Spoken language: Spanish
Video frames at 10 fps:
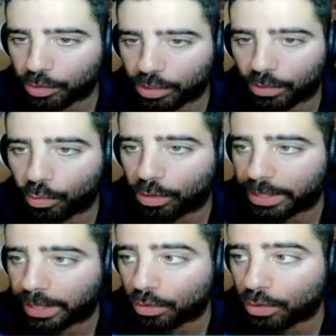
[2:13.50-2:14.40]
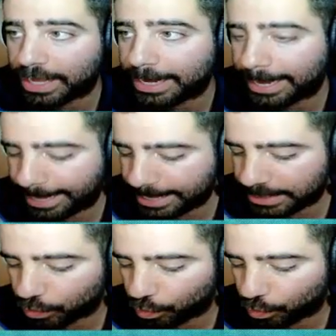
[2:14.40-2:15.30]
que tenemos que, coger
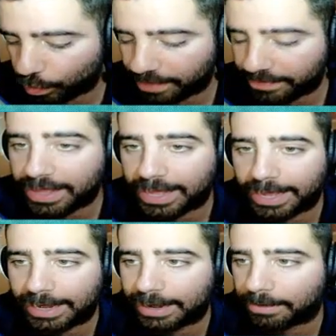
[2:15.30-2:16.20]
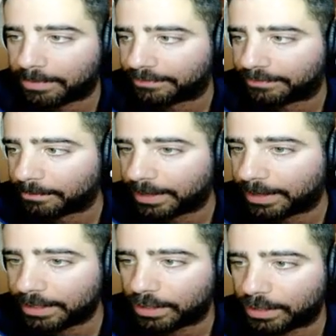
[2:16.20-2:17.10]
es jugada en las bandas,
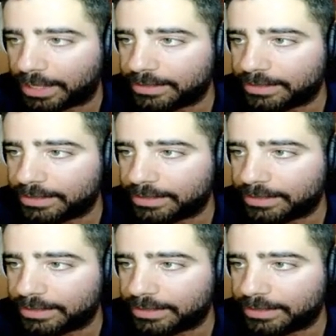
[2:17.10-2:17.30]
¿vale?